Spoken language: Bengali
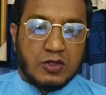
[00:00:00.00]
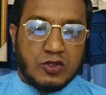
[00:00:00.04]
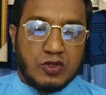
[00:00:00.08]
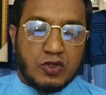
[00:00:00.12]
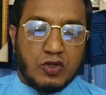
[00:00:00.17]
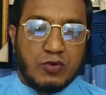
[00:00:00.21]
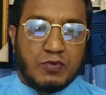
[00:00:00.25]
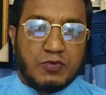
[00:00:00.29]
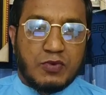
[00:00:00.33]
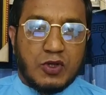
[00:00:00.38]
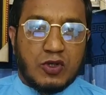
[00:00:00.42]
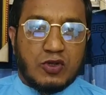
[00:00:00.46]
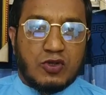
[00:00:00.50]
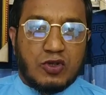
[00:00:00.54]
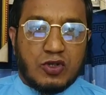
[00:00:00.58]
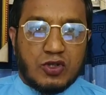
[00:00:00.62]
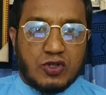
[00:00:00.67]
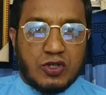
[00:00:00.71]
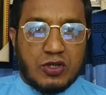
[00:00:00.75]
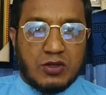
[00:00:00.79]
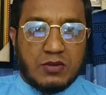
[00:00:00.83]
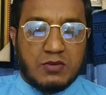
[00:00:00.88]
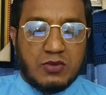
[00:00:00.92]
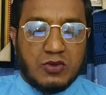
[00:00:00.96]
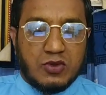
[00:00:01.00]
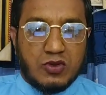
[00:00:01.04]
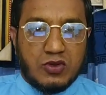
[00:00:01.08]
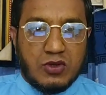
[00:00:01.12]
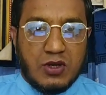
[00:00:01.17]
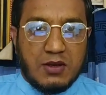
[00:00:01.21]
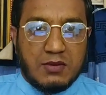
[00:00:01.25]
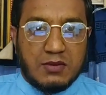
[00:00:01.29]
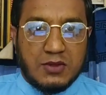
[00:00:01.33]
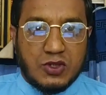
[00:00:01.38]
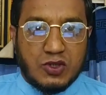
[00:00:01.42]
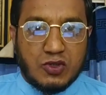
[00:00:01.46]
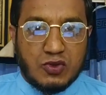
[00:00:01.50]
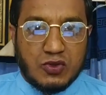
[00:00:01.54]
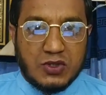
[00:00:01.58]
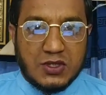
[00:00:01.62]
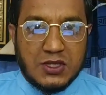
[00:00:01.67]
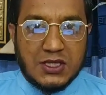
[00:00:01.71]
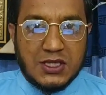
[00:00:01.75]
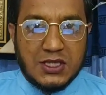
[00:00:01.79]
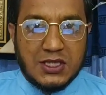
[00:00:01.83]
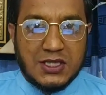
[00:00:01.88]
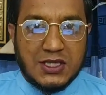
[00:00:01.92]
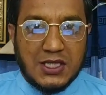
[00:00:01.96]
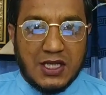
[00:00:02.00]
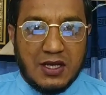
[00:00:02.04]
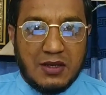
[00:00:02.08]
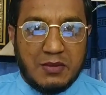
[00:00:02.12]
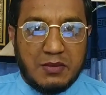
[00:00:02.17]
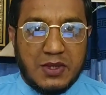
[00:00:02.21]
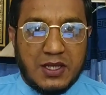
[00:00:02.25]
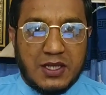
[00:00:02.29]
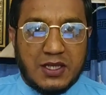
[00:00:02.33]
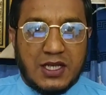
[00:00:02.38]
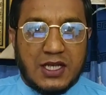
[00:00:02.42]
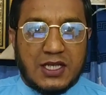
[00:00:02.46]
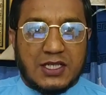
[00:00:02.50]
সুপ্রিয় দর্শক বন্ধু আমি জ্যোতিষী জে আহমেদ